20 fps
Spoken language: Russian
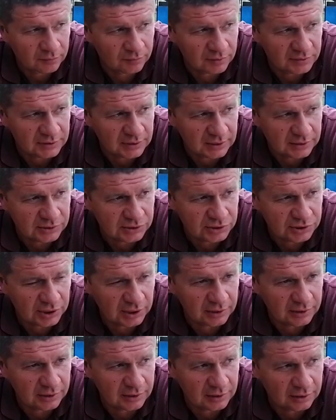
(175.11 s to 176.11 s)

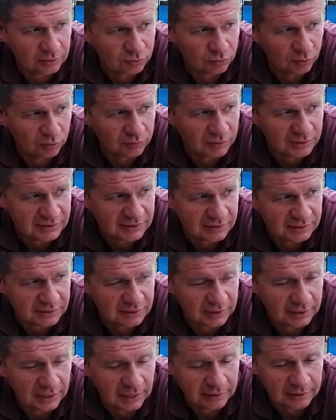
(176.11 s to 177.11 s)
возвращение того
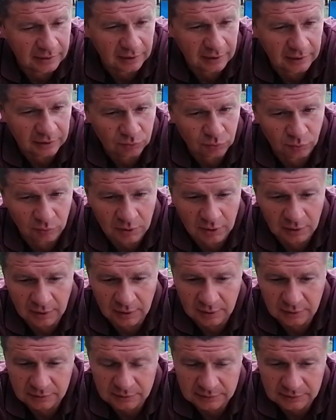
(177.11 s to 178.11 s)
состояния,
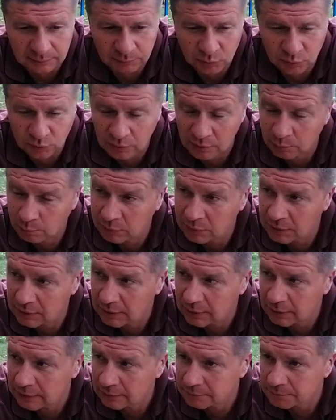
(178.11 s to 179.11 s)
которое со мной
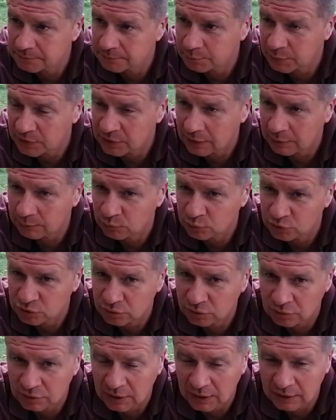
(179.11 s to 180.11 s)
было, потому
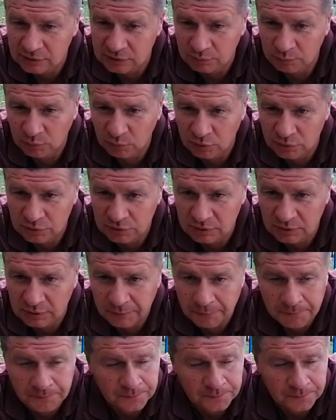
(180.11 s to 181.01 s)
что наш мозг,